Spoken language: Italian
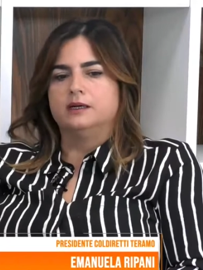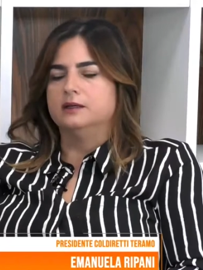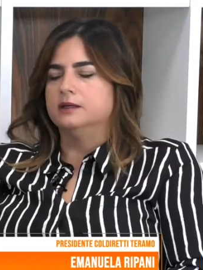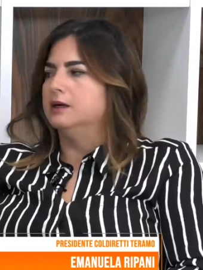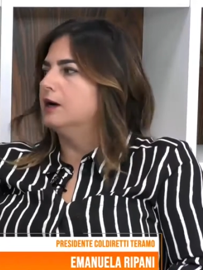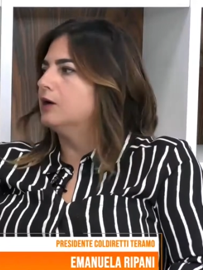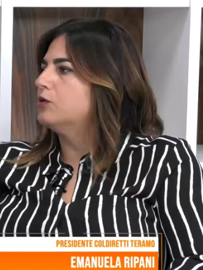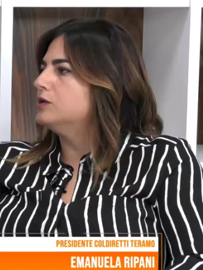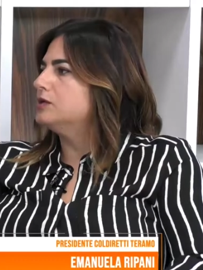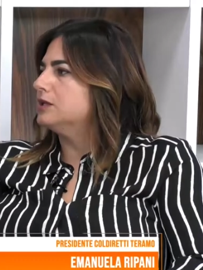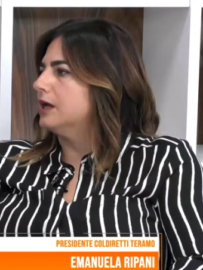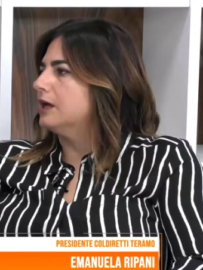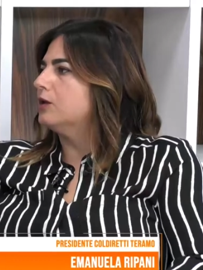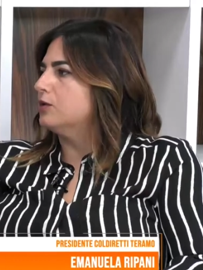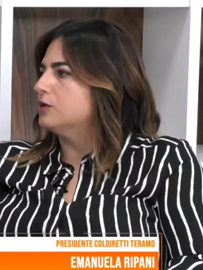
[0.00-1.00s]
eh,
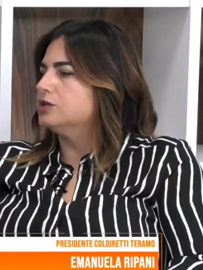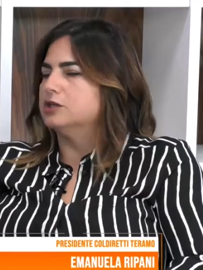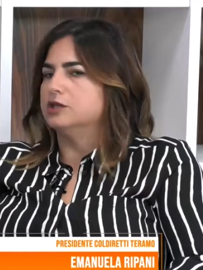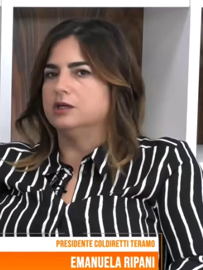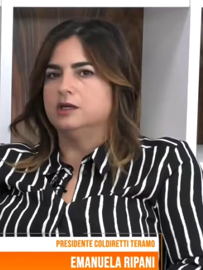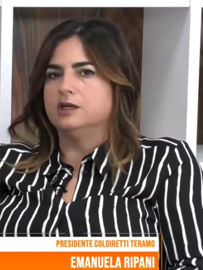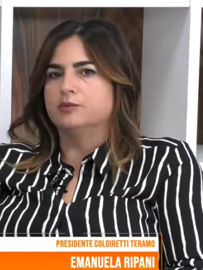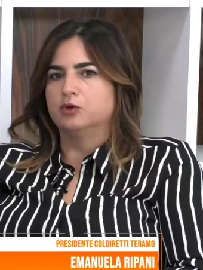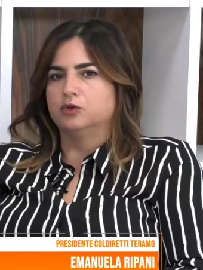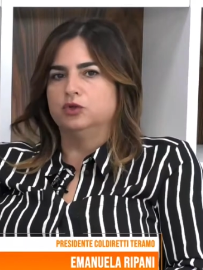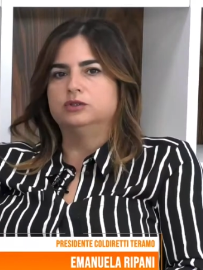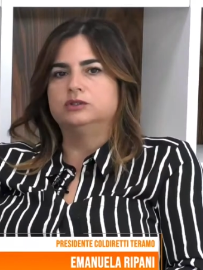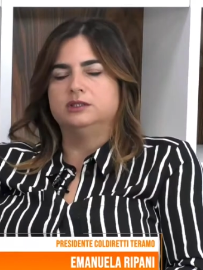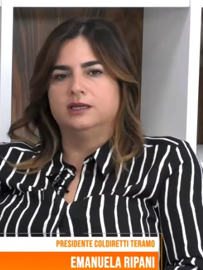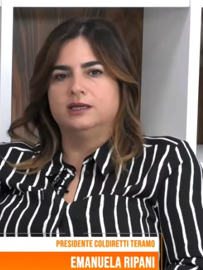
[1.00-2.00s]
acquistare questi
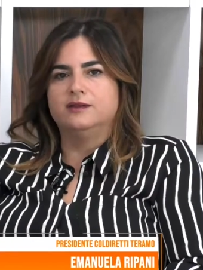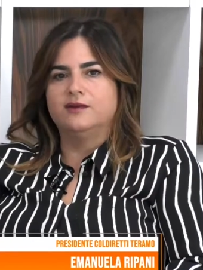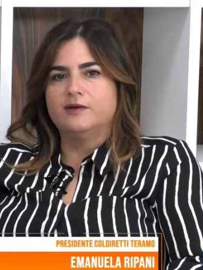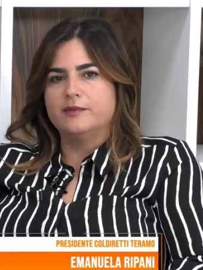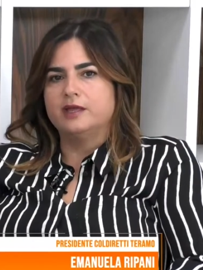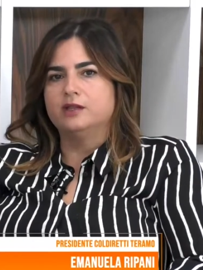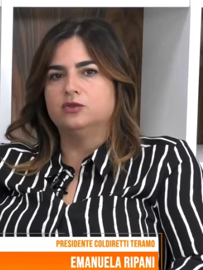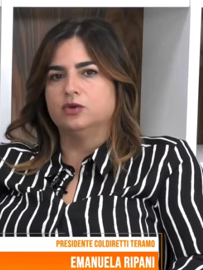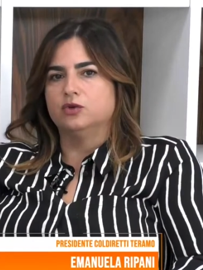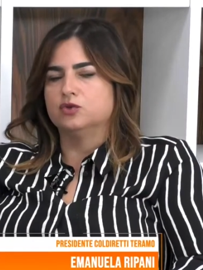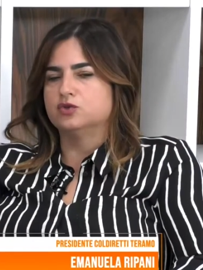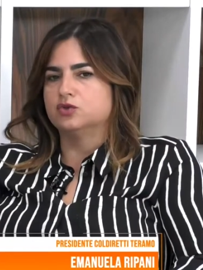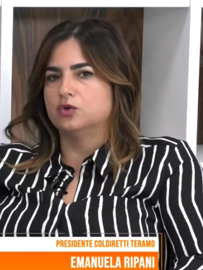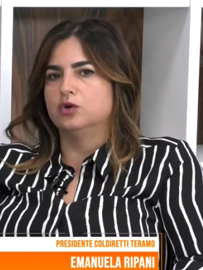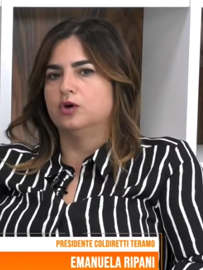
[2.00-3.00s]
prodotti di allevamento e non
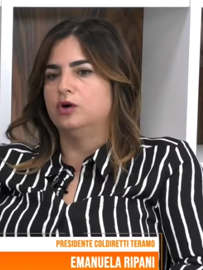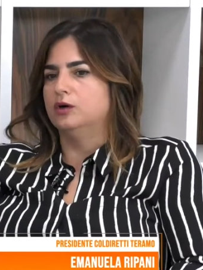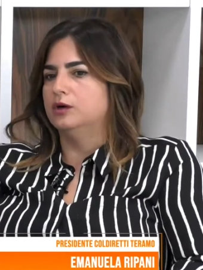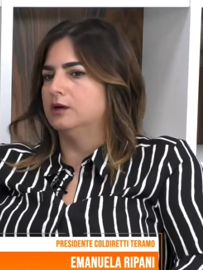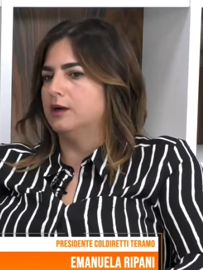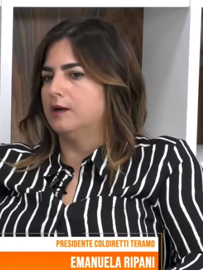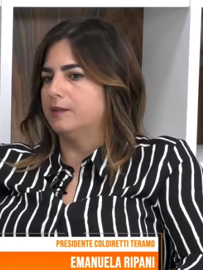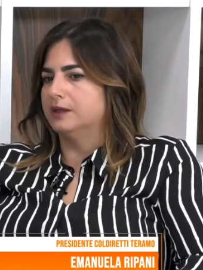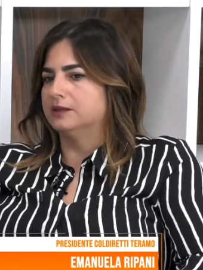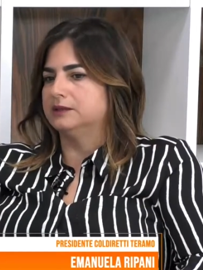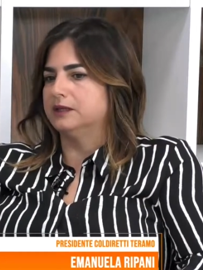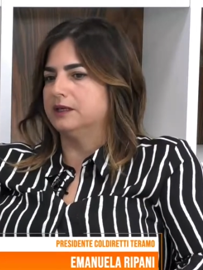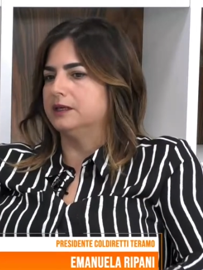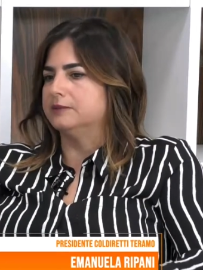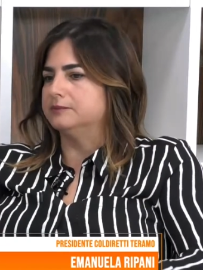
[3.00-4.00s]
solo eh, la
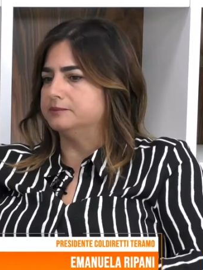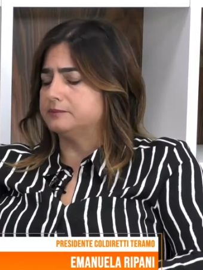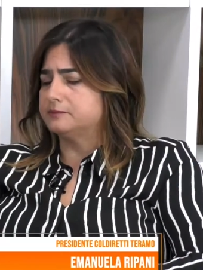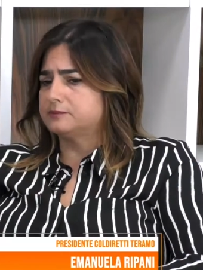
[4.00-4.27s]
parte mm,